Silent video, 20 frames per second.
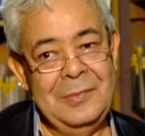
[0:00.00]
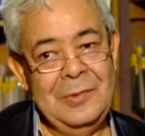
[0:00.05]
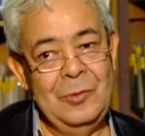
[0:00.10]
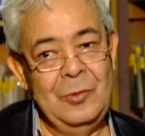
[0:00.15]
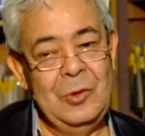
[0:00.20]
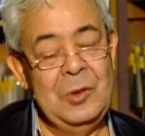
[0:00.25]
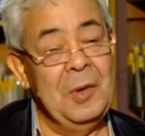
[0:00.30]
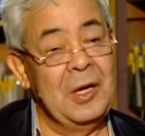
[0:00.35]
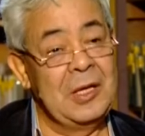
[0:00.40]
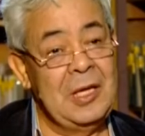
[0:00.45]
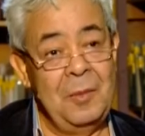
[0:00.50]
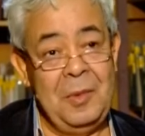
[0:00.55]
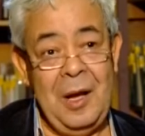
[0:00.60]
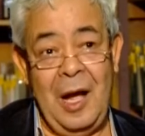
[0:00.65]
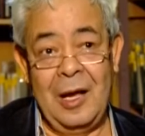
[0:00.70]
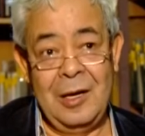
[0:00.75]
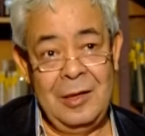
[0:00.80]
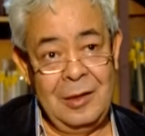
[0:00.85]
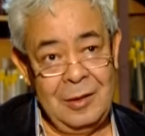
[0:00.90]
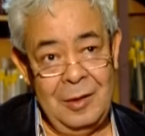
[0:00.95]
دي مكتبه
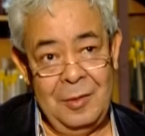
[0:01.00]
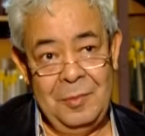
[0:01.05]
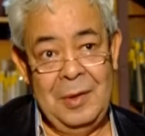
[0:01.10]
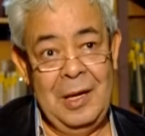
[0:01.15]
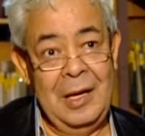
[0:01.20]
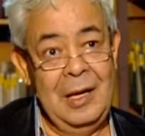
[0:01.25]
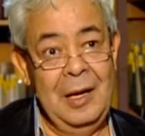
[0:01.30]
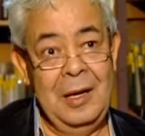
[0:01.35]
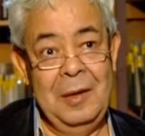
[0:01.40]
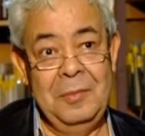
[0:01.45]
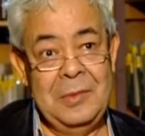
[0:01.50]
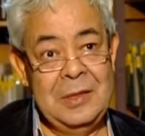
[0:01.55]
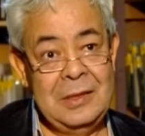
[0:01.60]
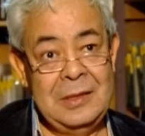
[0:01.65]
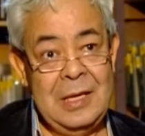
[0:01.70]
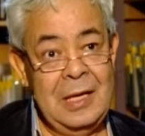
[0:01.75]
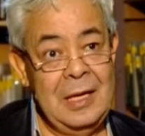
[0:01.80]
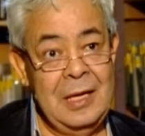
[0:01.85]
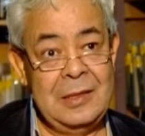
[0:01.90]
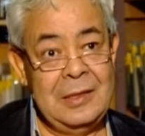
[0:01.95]
عريقه بقى لها من
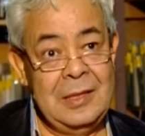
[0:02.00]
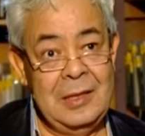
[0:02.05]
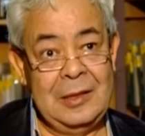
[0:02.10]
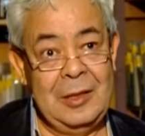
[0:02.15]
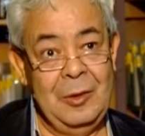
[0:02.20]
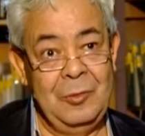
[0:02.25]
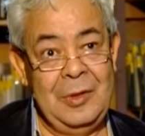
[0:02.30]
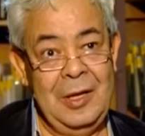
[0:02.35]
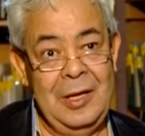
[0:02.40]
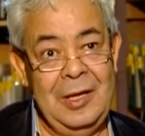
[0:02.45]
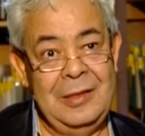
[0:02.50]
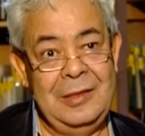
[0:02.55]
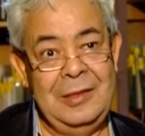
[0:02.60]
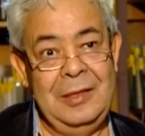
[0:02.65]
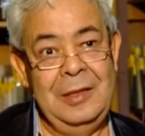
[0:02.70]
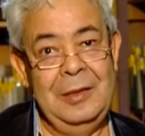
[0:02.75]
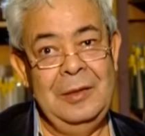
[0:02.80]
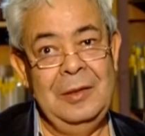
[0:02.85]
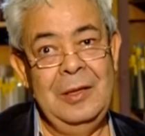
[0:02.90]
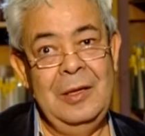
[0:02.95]
سنه
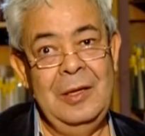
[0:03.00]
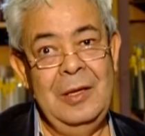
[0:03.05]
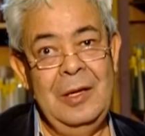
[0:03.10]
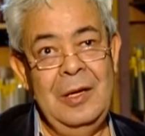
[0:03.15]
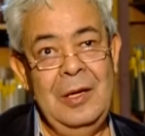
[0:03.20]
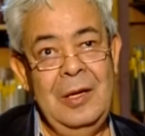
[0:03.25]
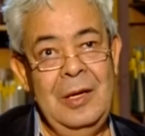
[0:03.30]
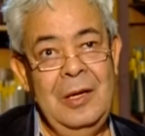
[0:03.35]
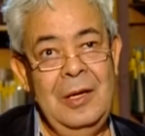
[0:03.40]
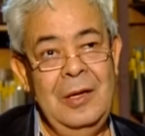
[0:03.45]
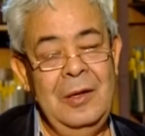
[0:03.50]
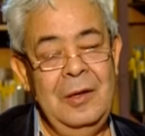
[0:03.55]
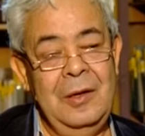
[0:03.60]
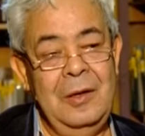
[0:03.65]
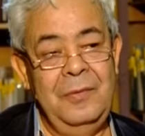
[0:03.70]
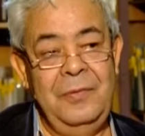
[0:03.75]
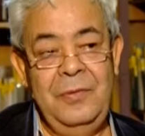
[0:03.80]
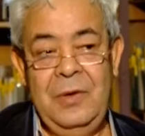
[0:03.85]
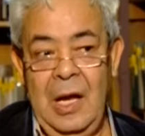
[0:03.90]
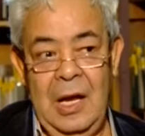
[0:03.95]
36
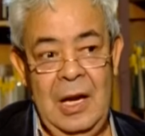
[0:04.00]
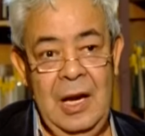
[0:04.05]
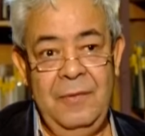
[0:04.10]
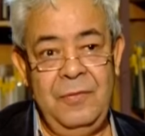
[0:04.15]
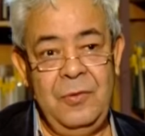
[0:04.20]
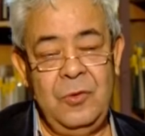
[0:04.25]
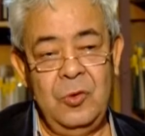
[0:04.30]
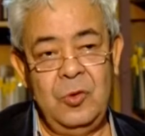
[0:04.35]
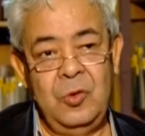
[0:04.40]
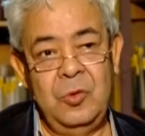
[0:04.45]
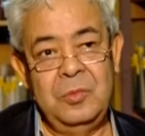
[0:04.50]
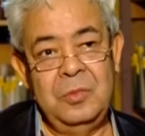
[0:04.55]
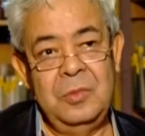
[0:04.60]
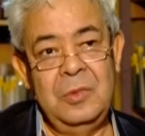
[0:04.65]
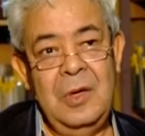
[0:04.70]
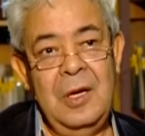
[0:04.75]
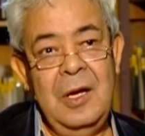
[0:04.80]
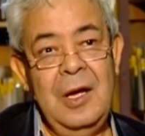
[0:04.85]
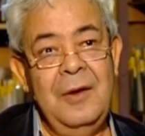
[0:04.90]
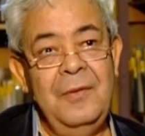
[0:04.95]
في الاف كتب
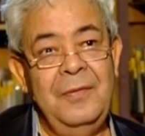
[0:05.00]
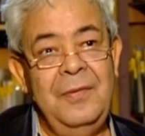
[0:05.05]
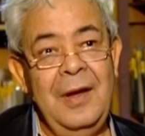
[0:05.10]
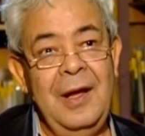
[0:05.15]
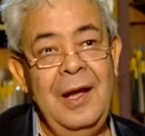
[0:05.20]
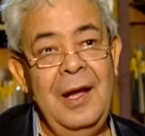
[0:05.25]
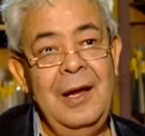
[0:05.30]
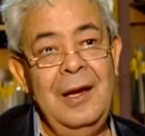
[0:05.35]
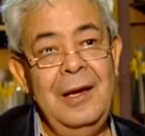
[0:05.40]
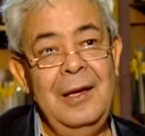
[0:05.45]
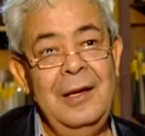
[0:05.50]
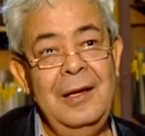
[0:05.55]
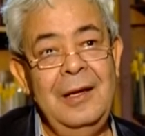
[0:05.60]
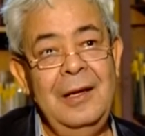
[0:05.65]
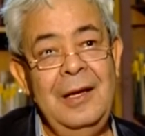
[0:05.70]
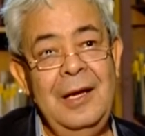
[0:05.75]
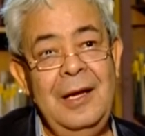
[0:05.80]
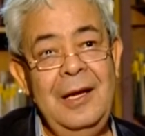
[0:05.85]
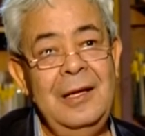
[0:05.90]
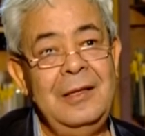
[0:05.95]

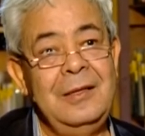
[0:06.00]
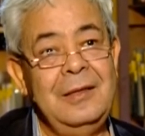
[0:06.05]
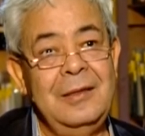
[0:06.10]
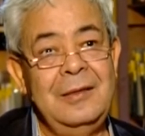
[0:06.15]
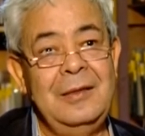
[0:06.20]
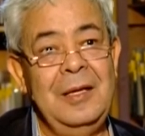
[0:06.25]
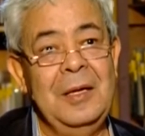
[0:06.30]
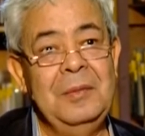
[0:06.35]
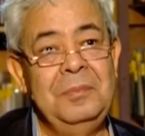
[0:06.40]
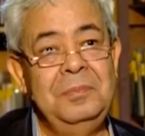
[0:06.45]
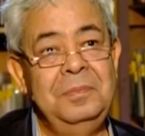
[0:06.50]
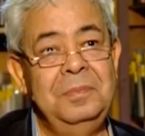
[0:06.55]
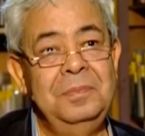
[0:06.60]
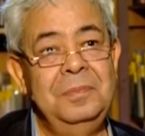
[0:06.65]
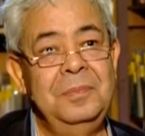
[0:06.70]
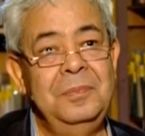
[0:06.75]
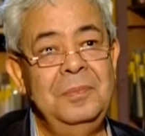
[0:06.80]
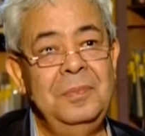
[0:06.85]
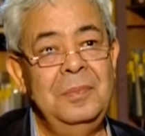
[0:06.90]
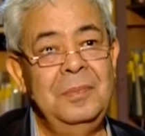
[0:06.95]
فلقيت كتاب
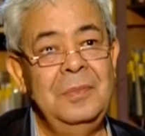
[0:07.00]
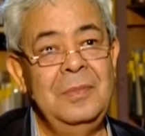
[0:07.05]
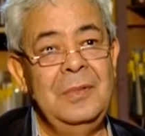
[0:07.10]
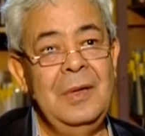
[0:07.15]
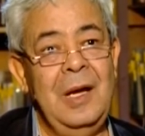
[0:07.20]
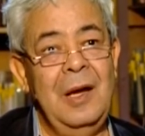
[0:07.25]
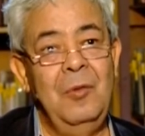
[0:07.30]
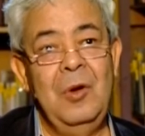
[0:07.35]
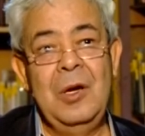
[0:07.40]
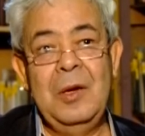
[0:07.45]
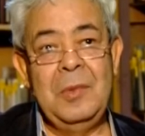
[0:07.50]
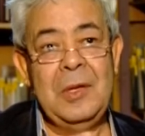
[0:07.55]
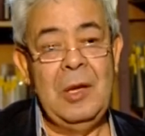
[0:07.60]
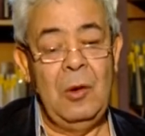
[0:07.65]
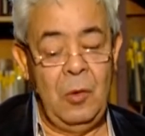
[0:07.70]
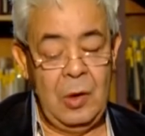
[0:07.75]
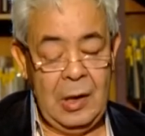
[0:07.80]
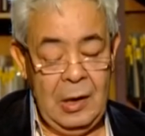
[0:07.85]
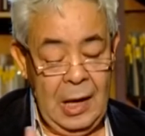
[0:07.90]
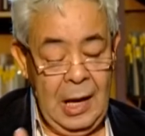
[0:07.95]
وانا
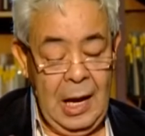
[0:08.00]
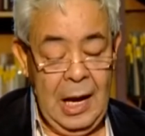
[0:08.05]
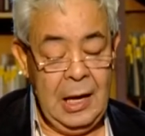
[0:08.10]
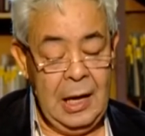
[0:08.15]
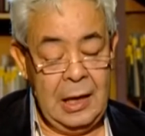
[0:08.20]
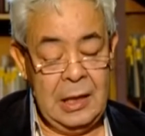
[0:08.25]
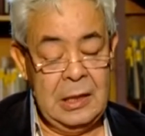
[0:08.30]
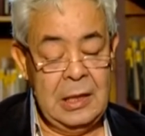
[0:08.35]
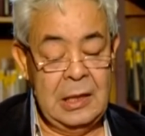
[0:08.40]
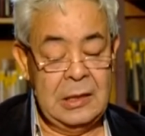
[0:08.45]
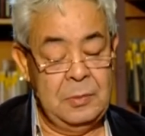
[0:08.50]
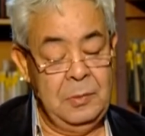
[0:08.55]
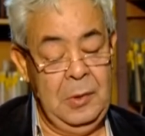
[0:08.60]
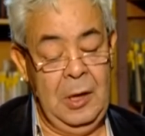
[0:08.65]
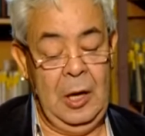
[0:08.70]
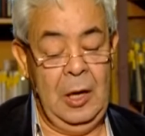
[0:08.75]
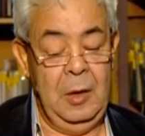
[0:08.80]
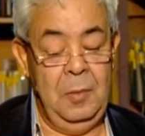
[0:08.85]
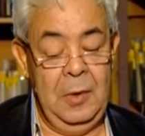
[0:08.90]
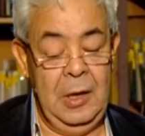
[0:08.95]
بدور على حاجه كده اسمها
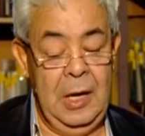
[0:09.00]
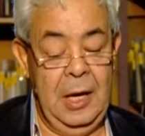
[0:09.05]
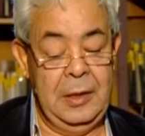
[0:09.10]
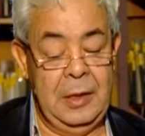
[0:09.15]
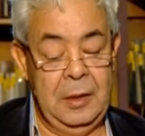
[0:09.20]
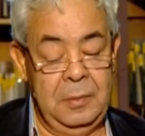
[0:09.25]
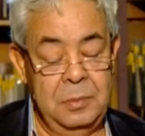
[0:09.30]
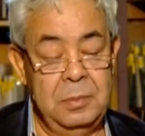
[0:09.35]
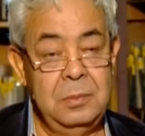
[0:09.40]
علم الادب